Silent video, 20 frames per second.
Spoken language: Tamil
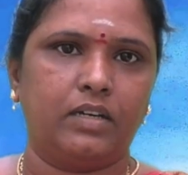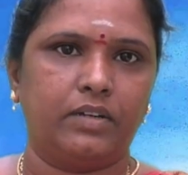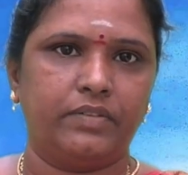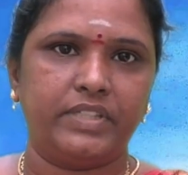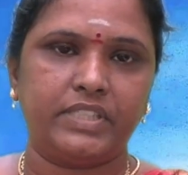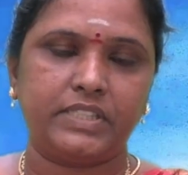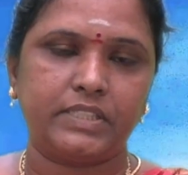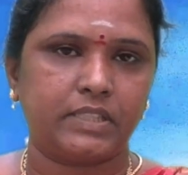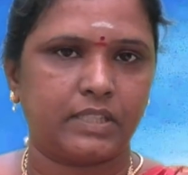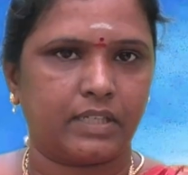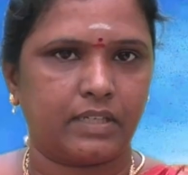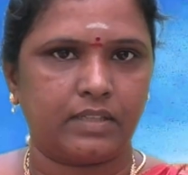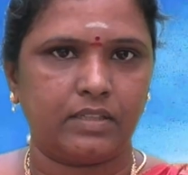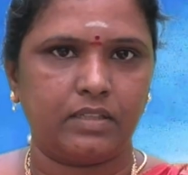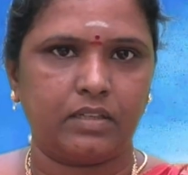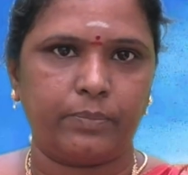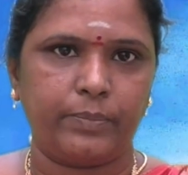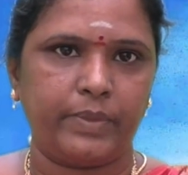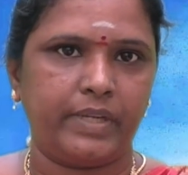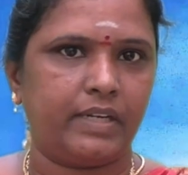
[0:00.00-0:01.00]

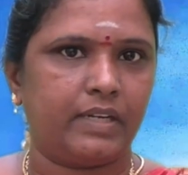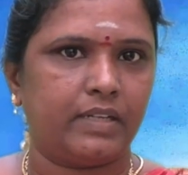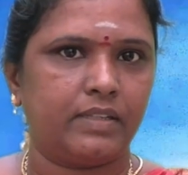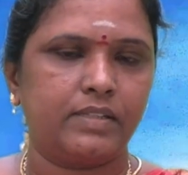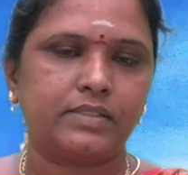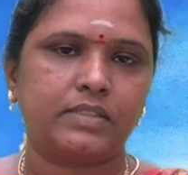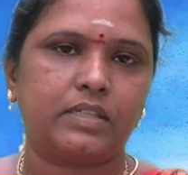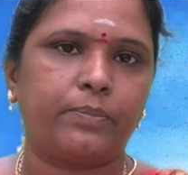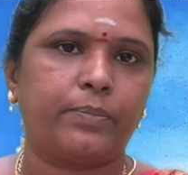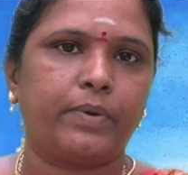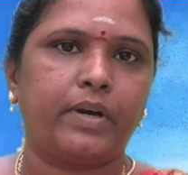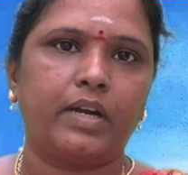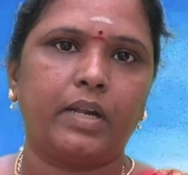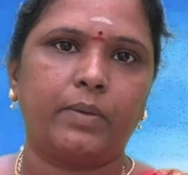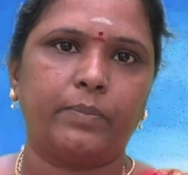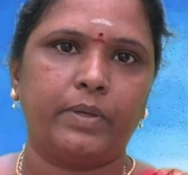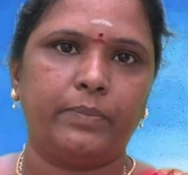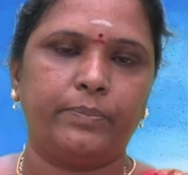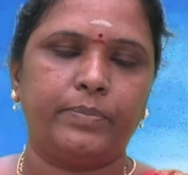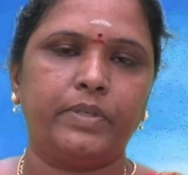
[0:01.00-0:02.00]
வீற்றிருக்கிறது அப்படின்றது
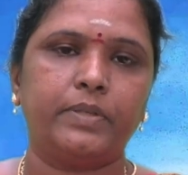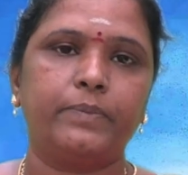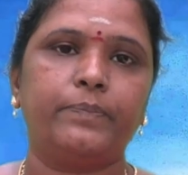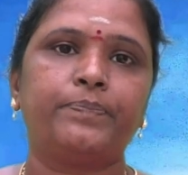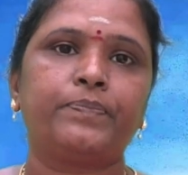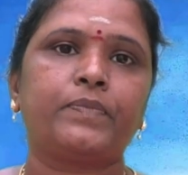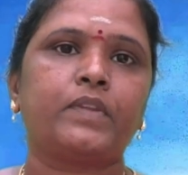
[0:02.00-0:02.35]
சிறப்பான அமைப்பு